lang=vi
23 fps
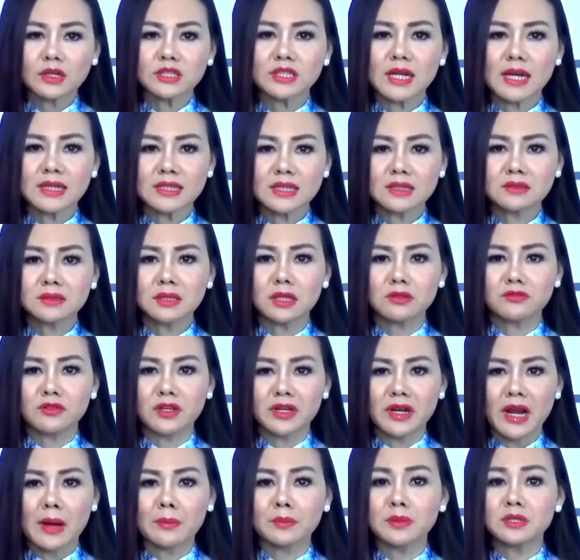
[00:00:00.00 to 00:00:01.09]
sát chính trị Việt
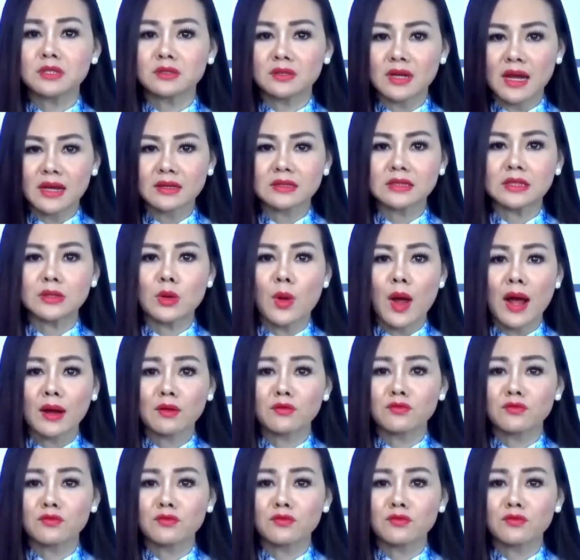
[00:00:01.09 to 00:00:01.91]
Nam đưa ra dự đoán,